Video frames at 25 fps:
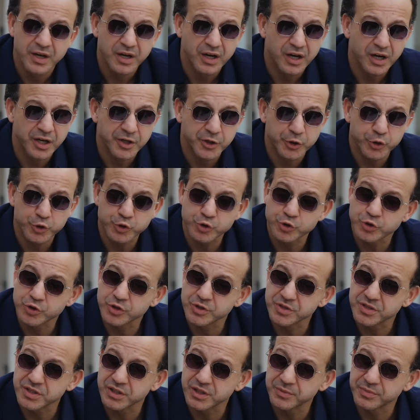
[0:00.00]
arayüz için
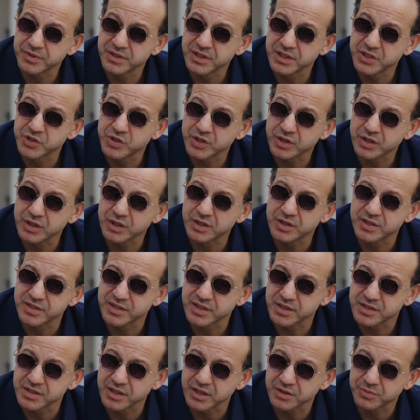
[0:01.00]
sana bir değişiklik
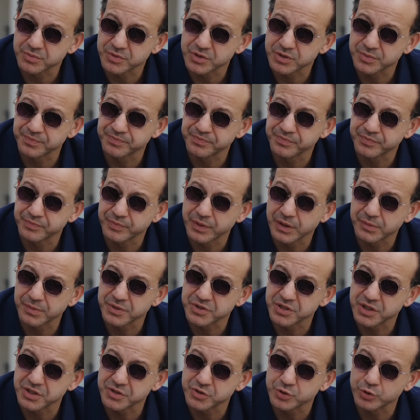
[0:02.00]
listesi atmıştım. Bakma
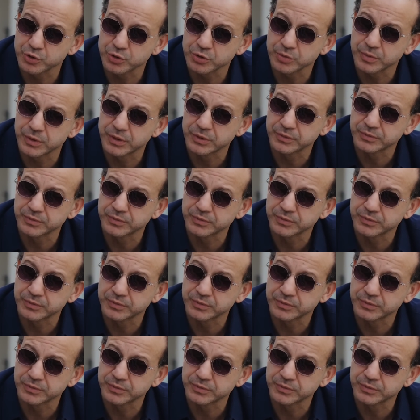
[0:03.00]
şansın oldu mu?